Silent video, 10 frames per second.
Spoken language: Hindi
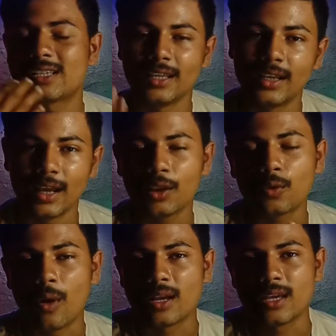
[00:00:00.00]
लिंक है तो
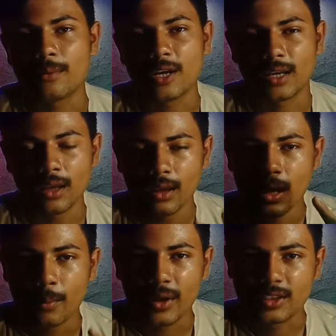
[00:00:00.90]
वहाँ से आप जाके
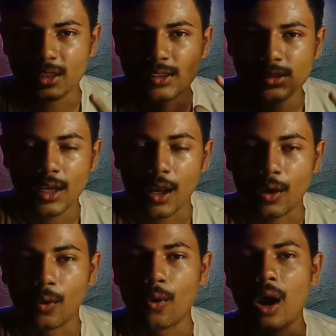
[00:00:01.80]
परचेस कर
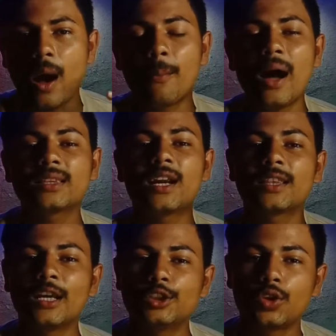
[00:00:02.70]
लो अब बात कर
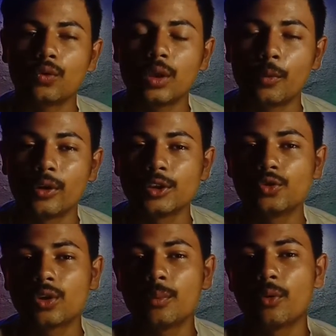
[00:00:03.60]
लेते हैं चौथे पॉइंट की
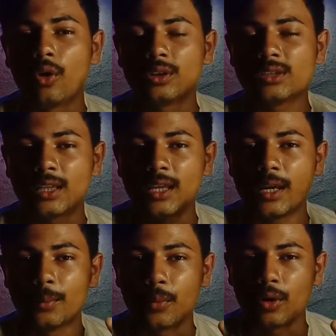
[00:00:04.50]
जो कि बहुत ही ज़्यादा
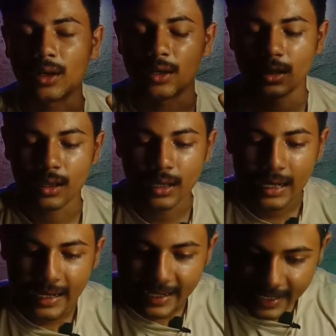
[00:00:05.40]
इंपॉर्टेंट है
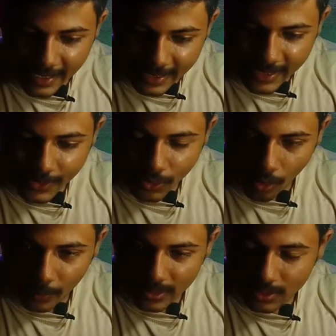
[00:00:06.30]
ट्रेंडिंग
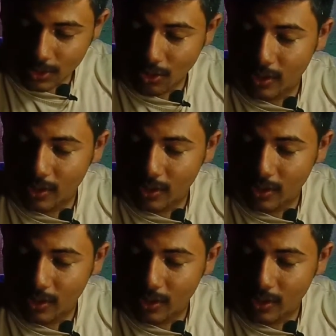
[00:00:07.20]
टॉपिक्स सॉरी